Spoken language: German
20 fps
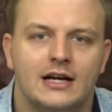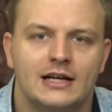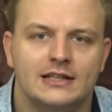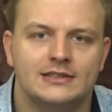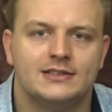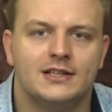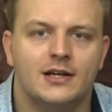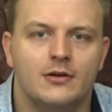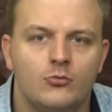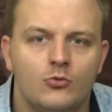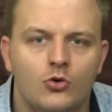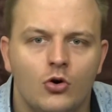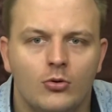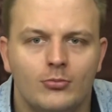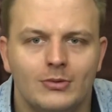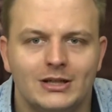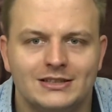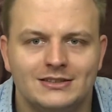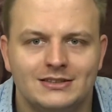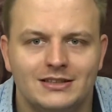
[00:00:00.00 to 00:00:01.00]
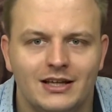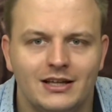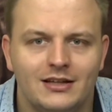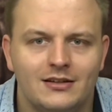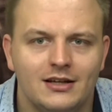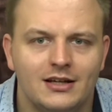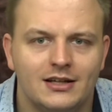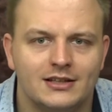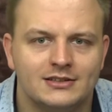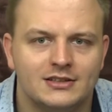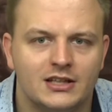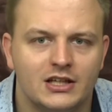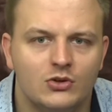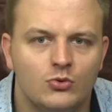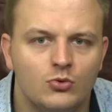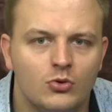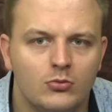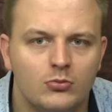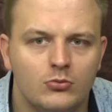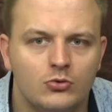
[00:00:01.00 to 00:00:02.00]
Es geht nur um Ästhetik, es geht
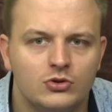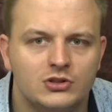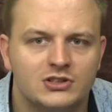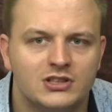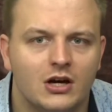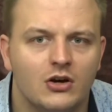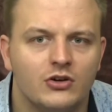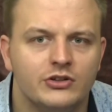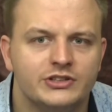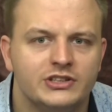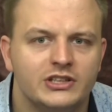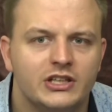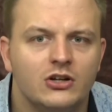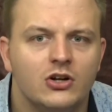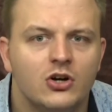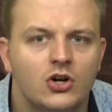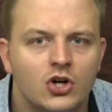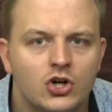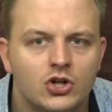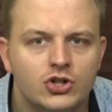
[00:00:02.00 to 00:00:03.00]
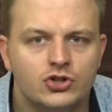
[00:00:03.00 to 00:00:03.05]
nur um gutes Aussehen,